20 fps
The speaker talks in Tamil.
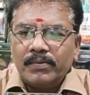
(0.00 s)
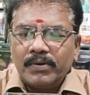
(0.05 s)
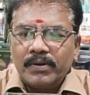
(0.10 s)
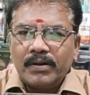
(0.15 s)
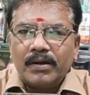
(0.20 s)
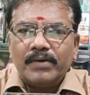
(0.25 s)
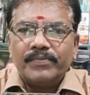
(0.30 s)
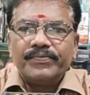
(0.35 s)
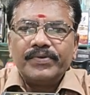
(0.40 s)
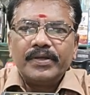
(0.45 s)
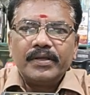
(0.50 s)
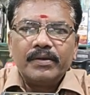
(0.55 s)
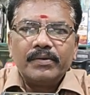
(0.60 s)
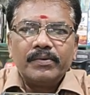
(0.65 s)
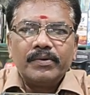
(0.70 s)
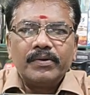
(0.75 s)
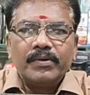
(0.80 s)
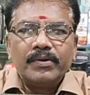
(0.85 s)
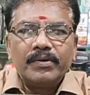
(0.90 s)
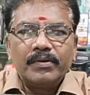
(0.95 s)
ஒரு காஃபி
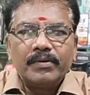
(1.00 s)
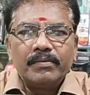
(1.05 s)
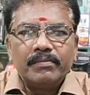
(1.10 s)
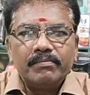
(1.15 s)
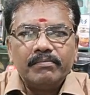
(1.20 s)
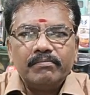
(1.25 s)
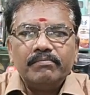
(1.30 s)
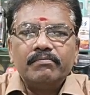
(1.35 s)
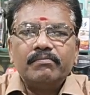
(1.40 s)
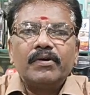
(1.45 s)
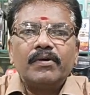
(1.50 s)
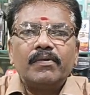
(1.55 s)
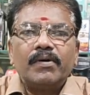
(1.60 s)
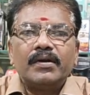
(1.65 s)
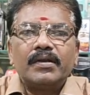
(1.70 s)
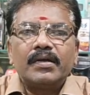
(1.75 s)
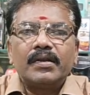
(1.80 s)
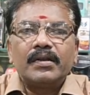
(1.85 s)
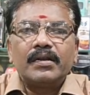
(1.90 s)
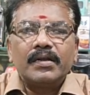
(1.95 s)
ஒரு
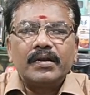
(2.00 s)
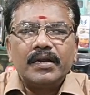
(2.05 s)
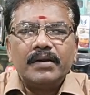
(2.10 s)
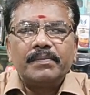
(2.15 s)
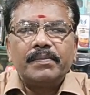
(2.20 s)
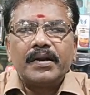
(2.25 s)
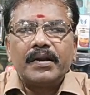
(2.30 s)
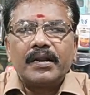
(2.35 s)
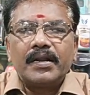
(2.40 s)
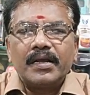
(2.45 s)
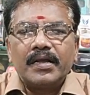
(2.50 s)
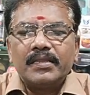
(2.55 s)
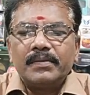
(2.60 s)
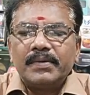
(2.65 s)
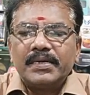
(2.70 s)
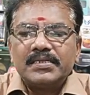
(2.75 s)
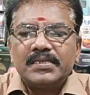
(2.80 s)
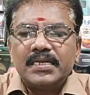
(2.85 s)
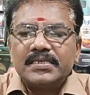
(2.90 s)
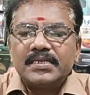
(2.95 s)
வாட்டர் ஹீட் பண்ணுறதுக்கு அந்த
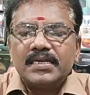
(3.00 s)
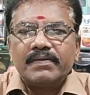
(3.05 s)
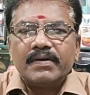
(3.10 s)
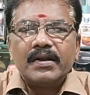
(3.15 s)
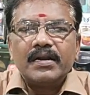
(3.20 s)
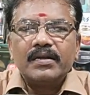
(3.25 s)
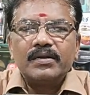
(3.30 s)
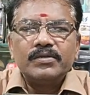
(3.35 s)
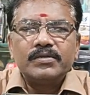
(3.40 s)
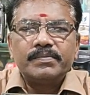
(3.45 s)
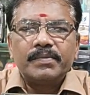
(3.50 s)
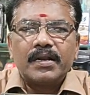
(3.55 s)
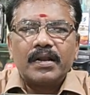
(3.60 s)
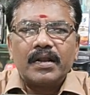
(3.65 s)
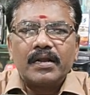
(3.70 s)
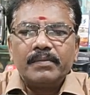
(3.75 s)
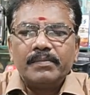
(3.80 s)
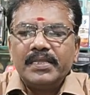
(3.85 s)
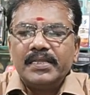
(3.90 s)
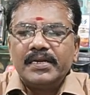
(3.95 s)
மாதிரி சின்ன சின்ன வேலைகளுக்கு யூஸ்
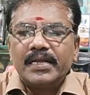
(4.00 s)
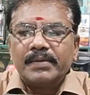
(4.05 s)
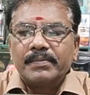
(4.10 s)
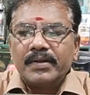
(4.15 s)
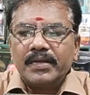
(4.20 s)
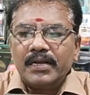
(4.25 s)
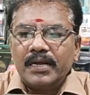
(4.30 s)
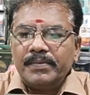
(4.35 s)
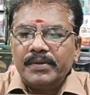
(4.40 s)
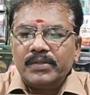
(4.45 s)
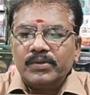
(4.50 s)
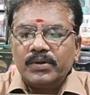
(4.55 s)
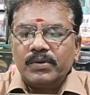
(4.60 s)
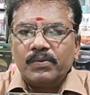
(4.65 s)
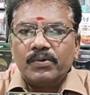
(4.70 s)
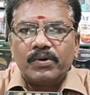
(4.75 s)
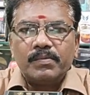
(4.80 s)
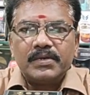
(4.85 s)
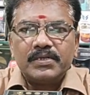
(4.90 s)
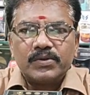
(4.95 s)
பண்ணுறாங்க மீதி டைமில் அப்படியே
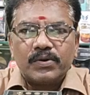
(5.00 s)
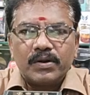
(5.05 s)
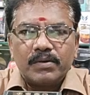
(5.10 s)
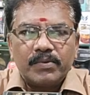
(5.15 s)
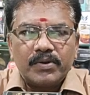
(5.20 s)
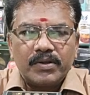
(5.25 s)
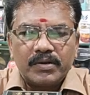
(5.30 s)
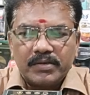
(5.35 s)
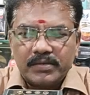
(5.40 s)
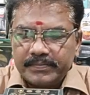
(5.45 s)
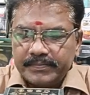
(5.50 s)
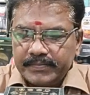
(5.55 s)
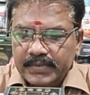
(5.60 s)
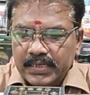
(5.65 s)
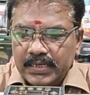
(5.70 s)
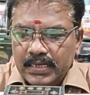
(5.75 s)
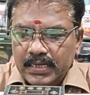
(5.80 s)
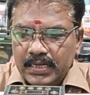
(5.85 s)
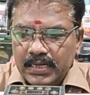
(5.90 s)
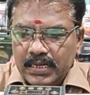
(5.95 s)
தூக்கி ஓரமாக வச்சிருவாங்க போல
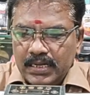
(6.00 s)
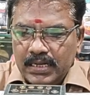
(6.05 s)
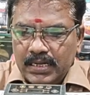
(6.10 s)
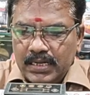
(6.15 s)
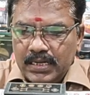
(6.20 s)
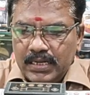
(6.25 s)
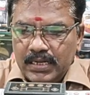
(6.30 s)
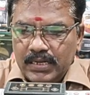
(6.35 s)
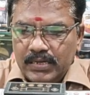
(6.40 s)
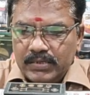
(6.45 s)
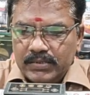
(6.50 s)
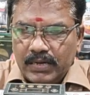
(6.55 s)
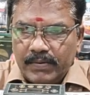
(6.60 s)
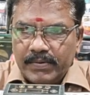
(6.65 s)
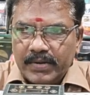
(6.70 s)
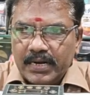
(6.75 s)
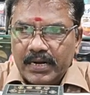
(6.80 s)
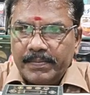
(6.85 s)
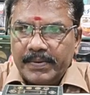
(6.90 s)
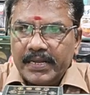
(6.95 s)

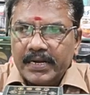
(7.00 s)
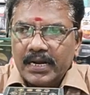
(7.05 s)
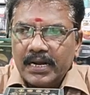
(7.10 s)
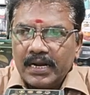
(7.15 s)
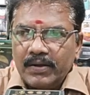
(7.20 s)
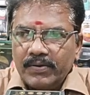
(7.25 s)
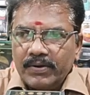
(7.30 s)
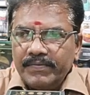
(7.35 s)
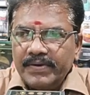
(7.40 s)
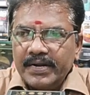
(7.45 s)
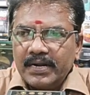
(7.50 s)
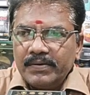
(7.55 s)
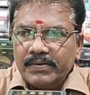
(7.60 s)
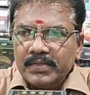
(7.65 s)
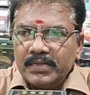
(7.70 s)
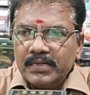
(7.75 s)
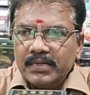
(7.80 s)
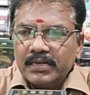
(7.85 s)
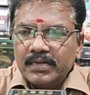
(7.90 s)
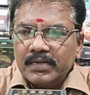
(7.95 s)
அவங்க என்ன பண்ணிருக்காங்க அவங்க வீட்டில்
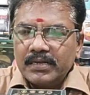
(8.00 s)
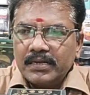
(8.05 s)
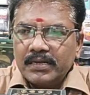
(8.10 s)
வந்து